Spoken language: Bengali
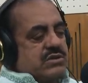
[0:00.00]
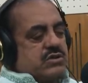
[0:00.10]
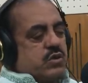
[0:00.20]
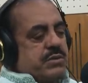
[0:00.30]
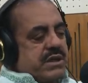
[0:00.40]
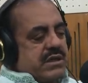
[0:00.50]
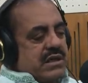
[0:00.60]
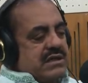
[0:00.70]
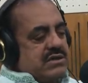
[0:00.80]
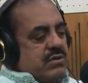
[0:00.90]
যে ছবিটা
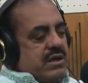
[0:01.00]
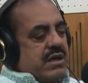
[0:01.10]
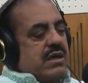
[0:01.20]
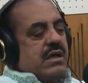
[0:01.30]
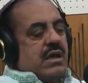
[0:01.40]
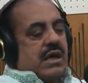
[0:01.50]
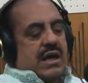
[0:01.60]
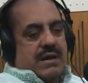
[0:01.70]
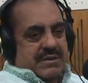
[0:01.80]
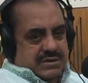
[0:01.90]
রিলিজ হলেই
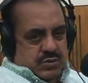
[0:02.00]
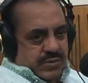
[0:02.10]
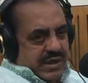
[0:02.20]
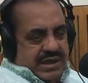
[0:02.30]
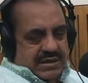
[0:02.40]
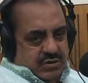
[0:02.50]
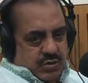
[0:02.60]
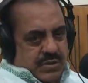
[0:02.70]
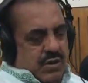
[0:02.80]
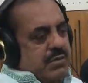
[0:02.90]
আবার সুপারহিট একটা
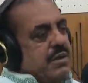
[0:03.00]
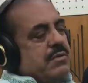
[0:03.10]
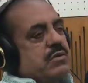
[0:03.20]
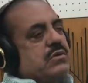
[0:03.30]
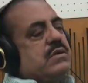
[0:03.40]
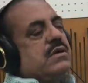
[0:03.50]
ছবি হবে এবং